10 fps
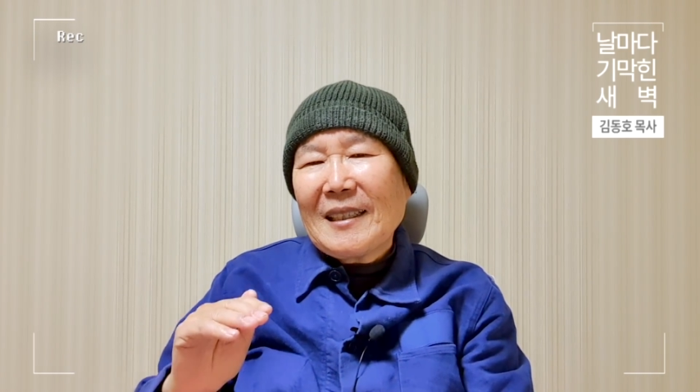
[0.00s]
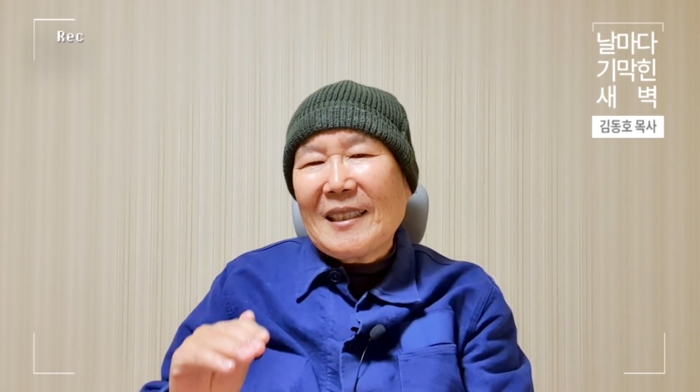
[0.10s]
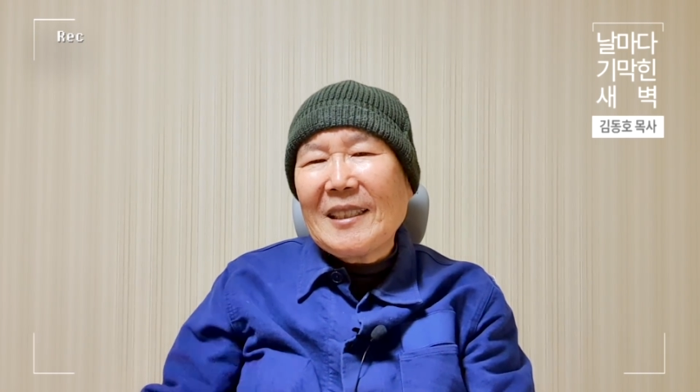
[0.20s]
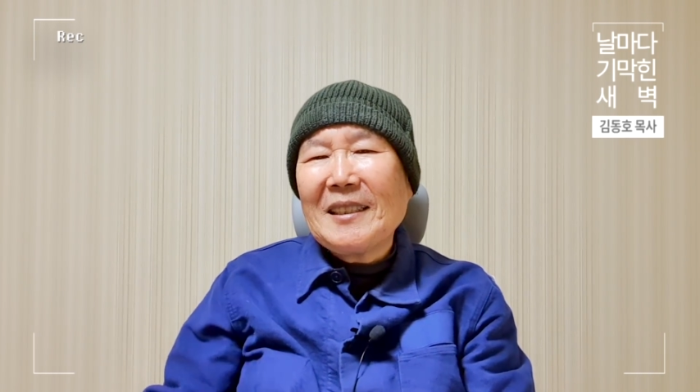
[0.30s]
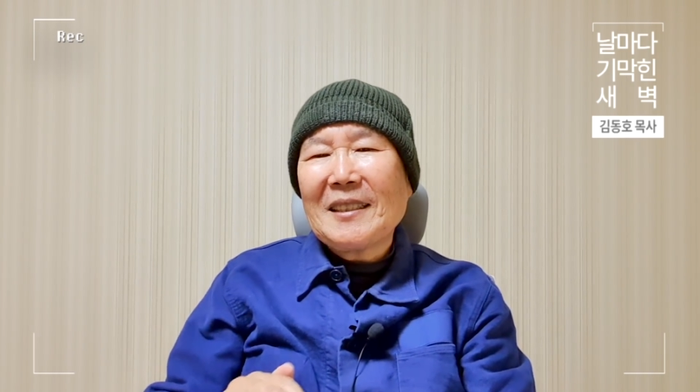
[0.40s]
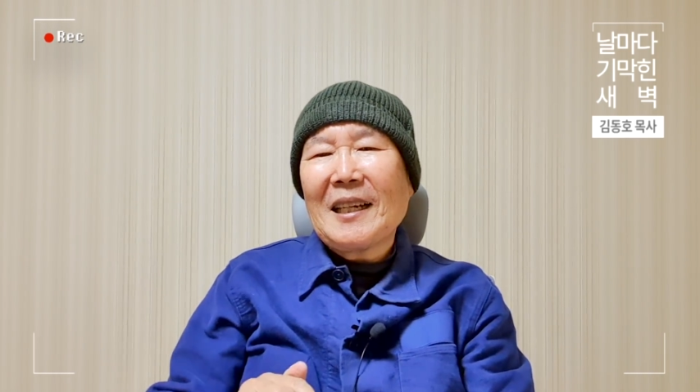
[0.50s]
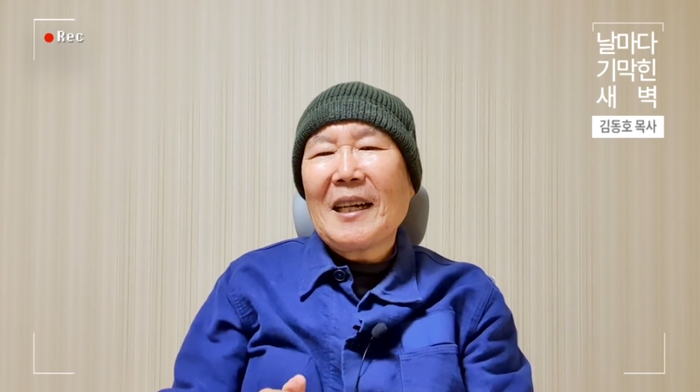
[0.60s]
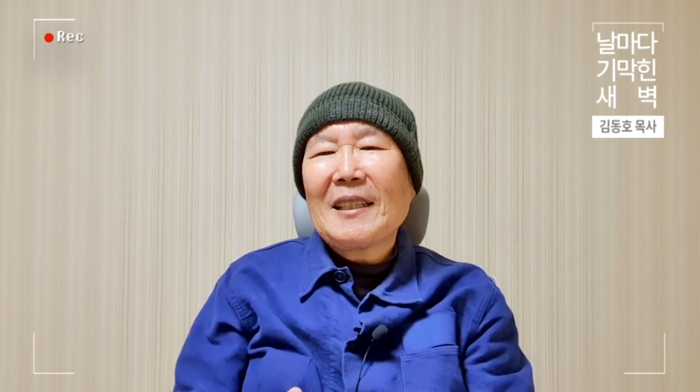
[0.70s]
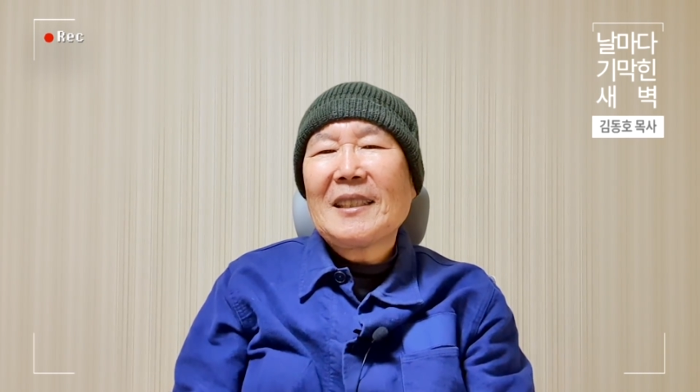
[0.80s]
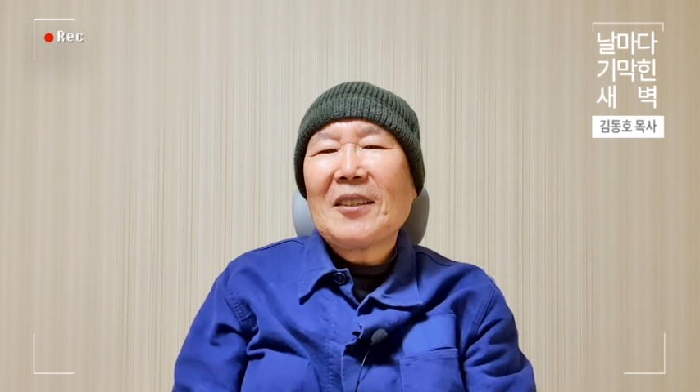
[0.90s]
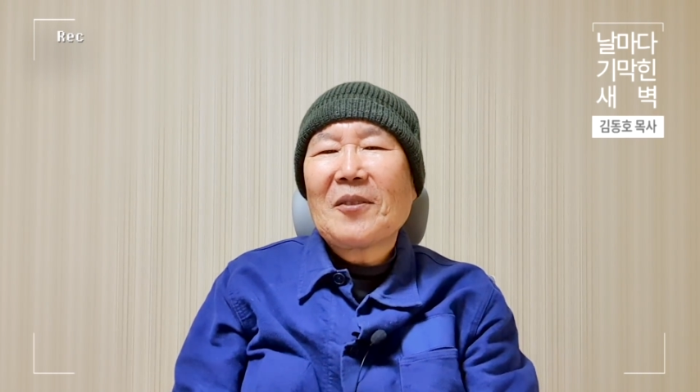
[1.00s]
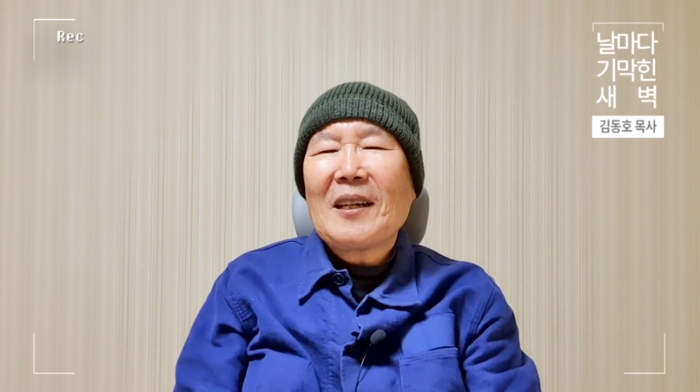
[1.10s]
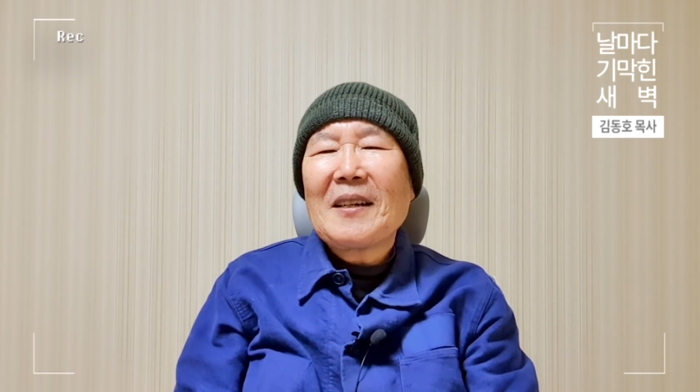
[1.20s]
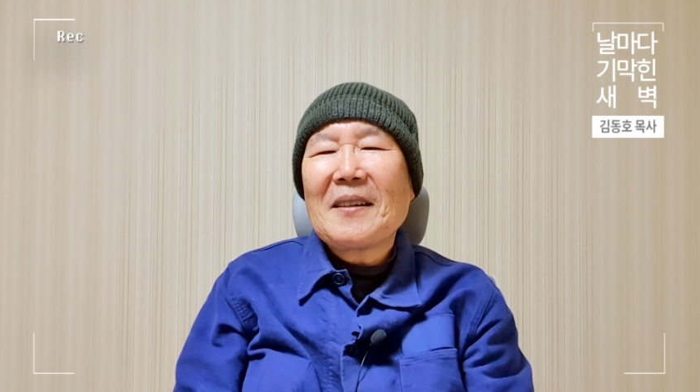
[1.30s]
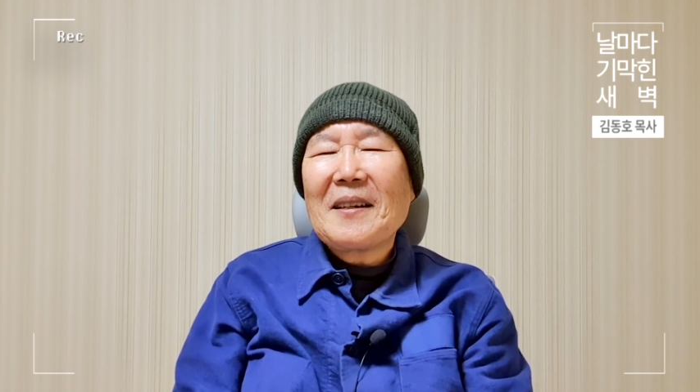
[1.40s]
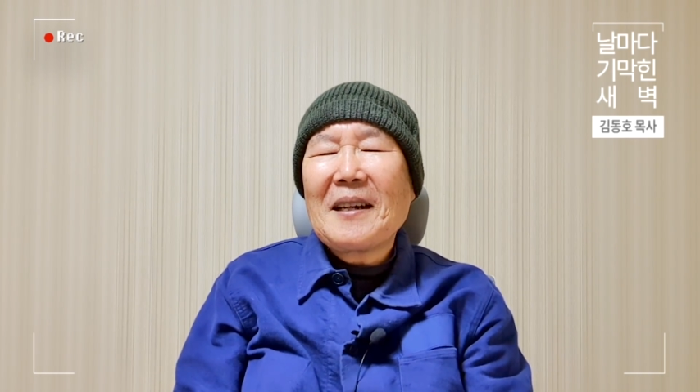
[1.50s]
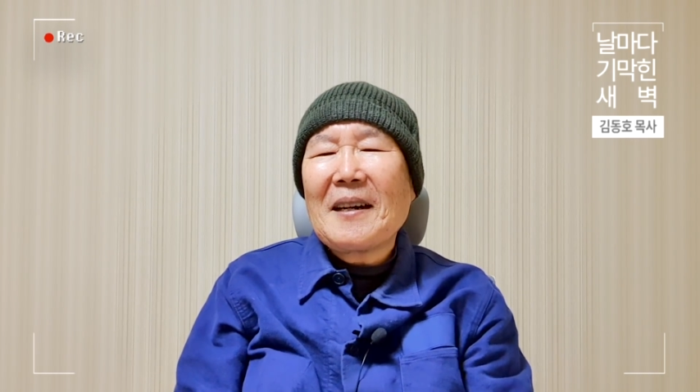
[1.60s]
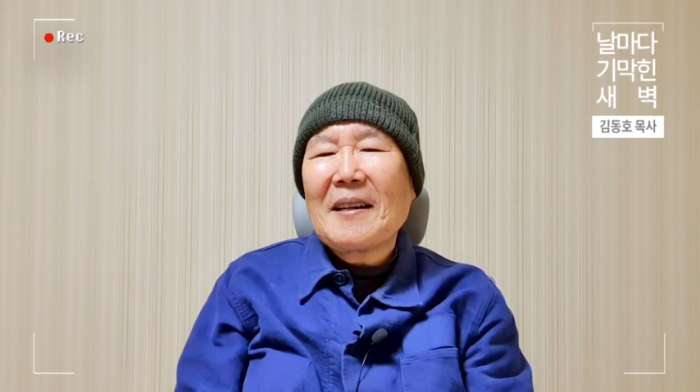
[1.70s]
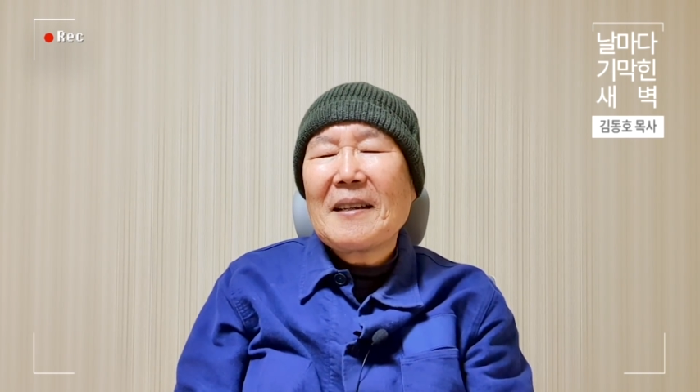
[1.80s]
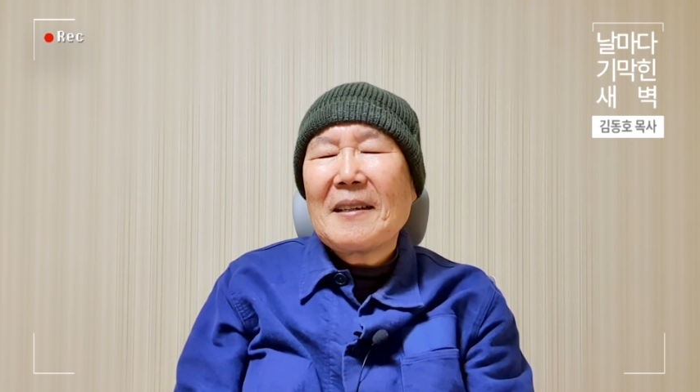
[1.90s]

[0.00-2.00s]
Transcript: 근사하게 착륙할 거야.